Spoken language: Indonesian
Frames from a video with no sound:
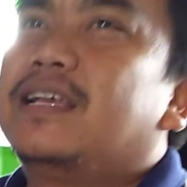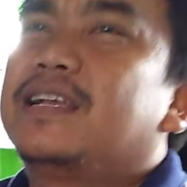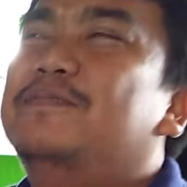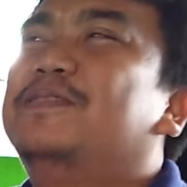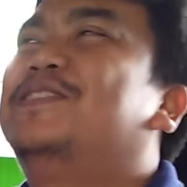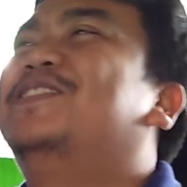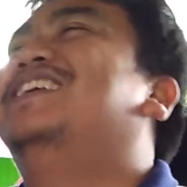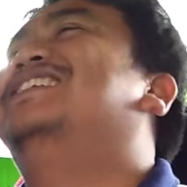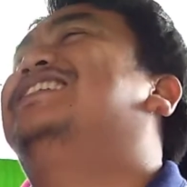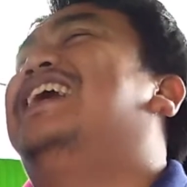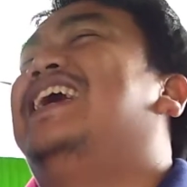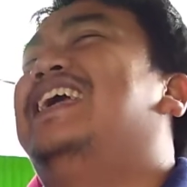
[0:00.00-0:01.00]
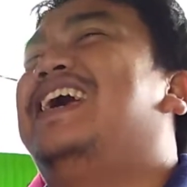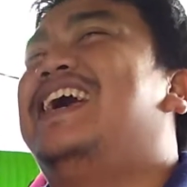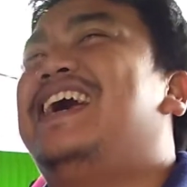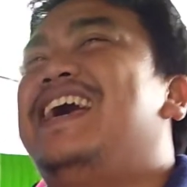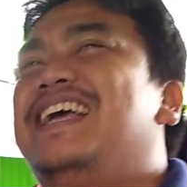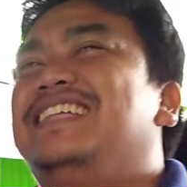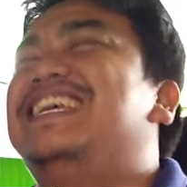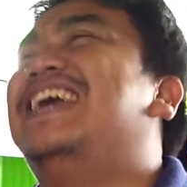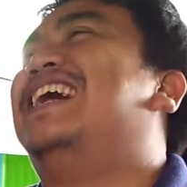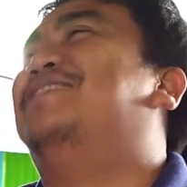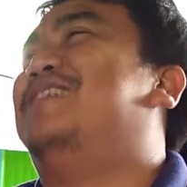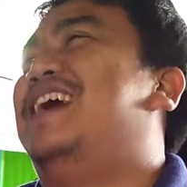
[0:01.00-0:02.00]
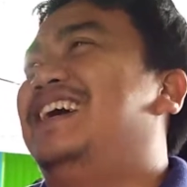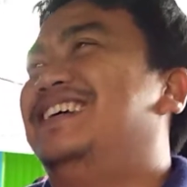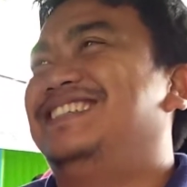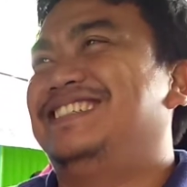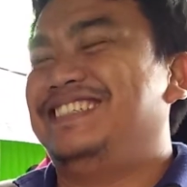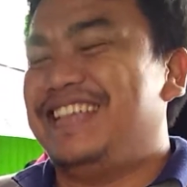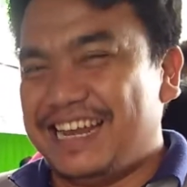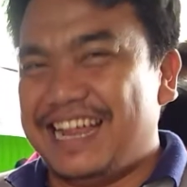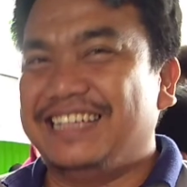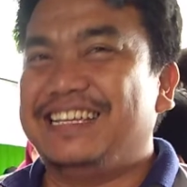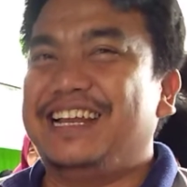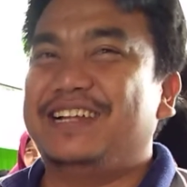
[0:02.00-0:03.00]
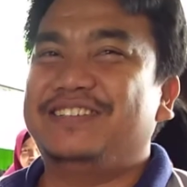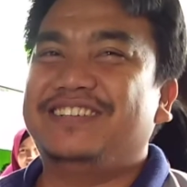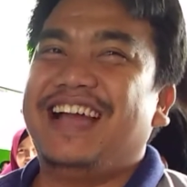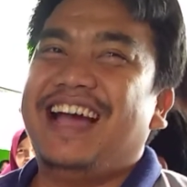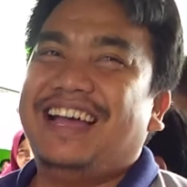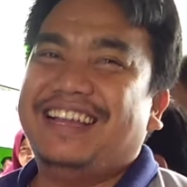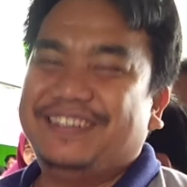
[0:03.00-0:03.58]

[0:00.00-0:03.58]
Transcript: Kebetulan saya jarang, Pak. Jarang. Jarang, jarang suka.